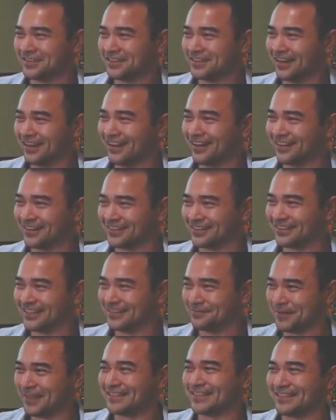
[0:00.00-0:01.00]
呃，
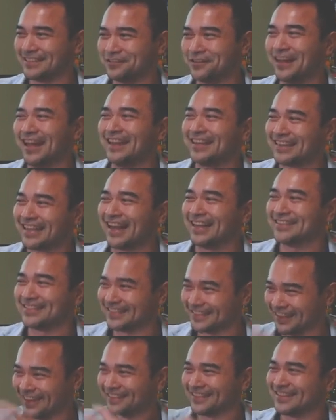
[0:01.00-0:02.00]
里面其实原来应该
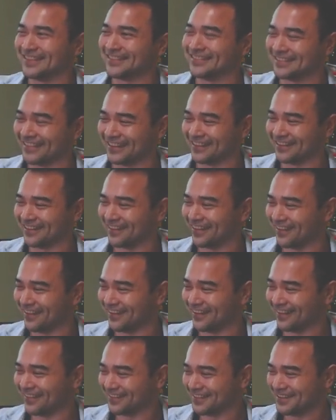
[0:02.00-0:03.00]
是要以这个
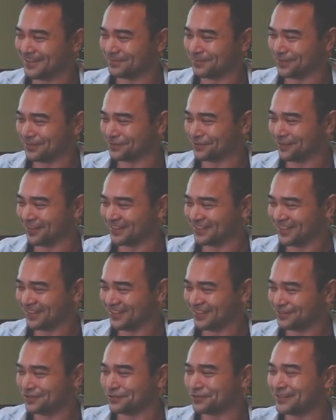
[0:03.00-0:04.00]
呃，比如说
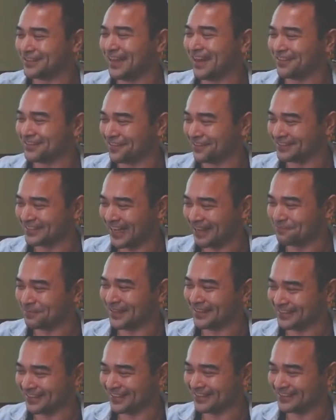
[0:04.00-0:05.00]
需要农产
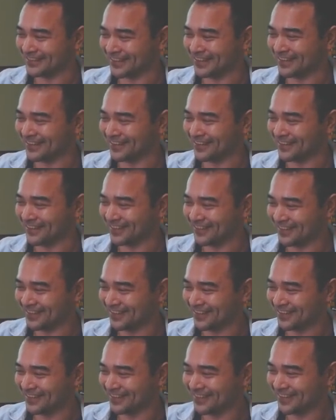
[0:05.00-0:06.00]
品的这个
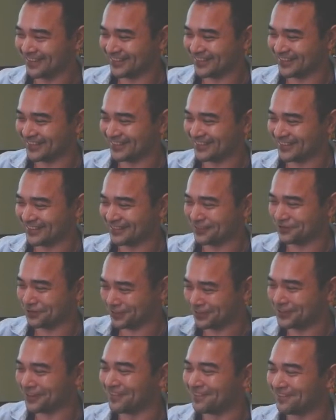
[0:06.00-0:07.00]

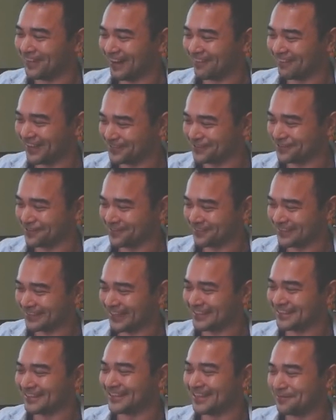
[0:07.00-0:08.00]
需求方为主，
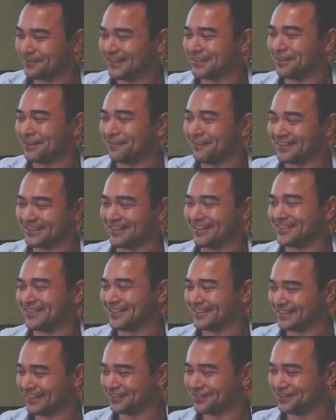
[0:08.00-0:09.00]
但是里面又会涉
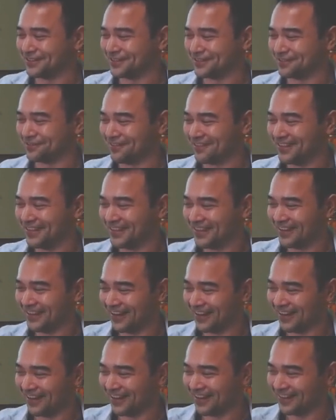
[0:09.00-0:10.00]
及到，就是说
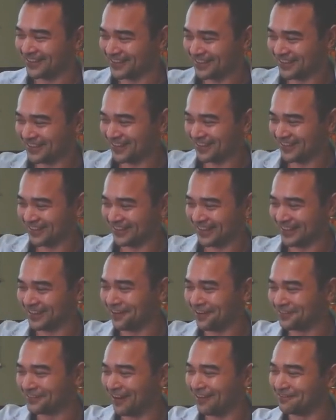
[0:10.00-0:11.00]
呃，提
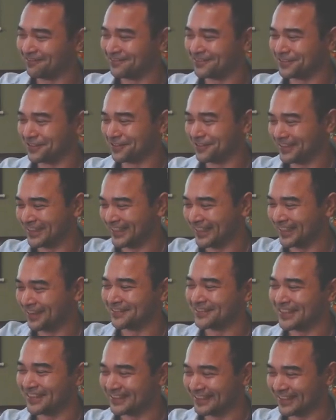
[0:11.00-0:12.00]
供劳务，就是说提
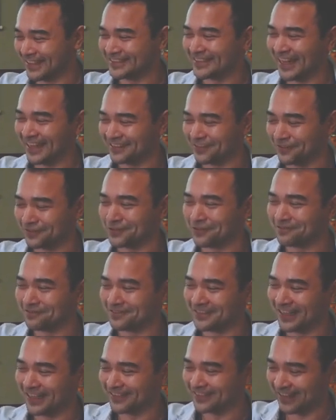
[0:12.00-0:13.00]
供这生产农作
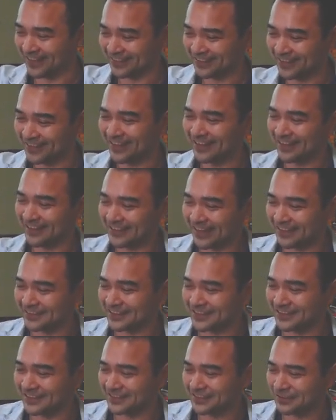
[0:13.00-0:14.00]
物的人。
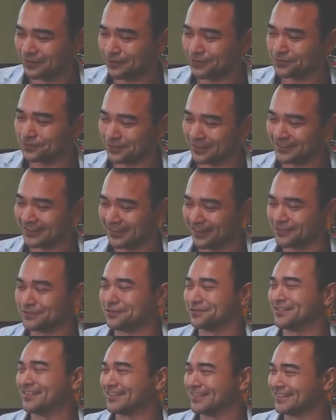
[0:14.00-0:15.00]
那共学小
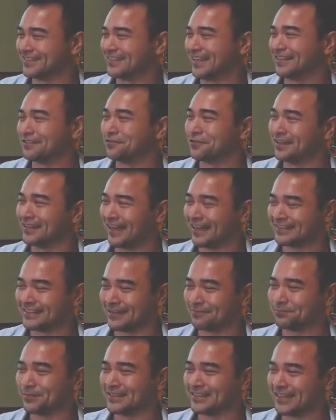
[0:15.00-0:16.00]
组其实相对来
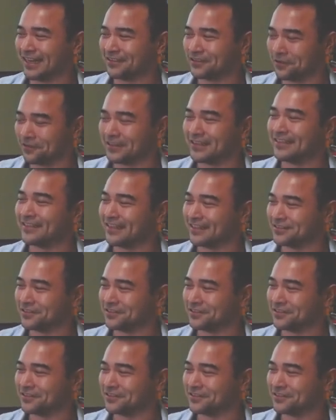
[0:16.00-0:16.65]
讲比较容易一点，